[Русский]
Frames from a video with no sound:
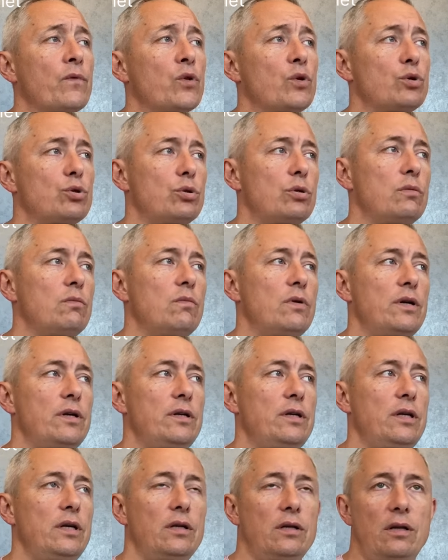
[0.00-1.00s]
но чтобы
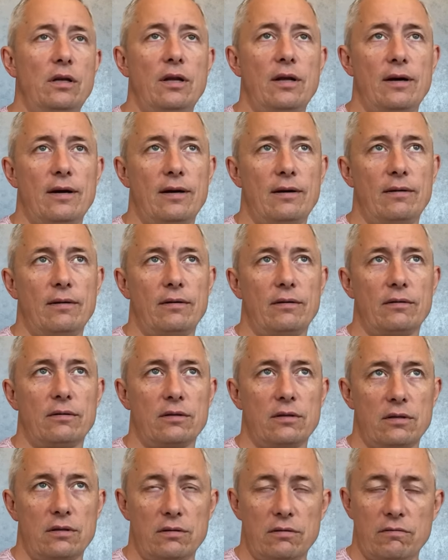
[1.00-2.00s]
не для
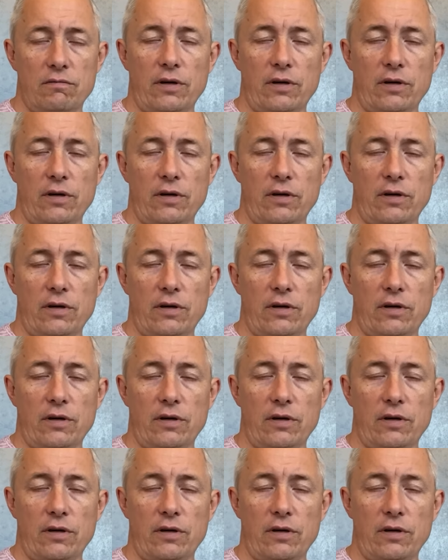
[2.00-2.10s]
э,